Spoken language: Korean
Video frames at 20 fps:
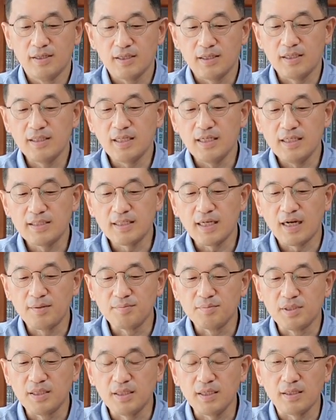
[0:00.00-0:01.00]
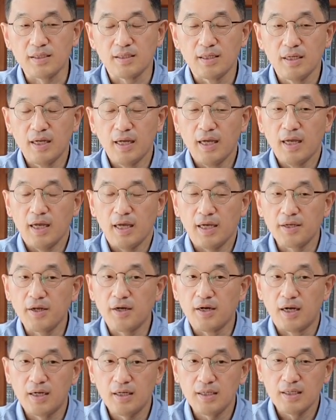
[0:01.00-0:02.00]
그런데 이 사람들이
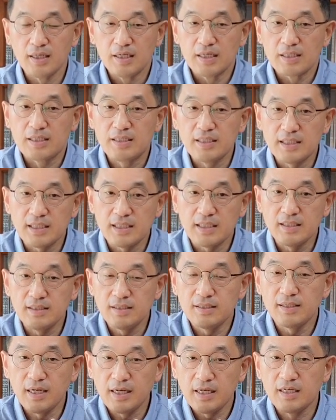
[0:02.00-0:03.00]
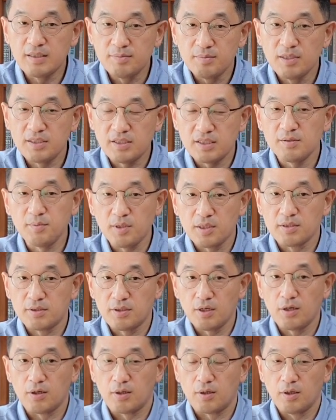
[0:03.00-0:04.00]
행여나 그 신들의 이름을
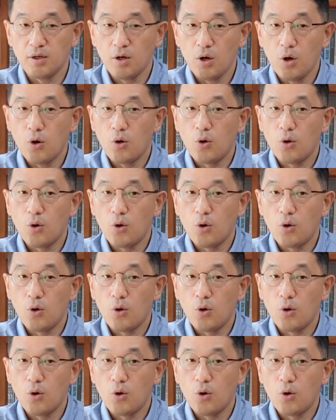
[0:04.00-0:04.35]
쓰면서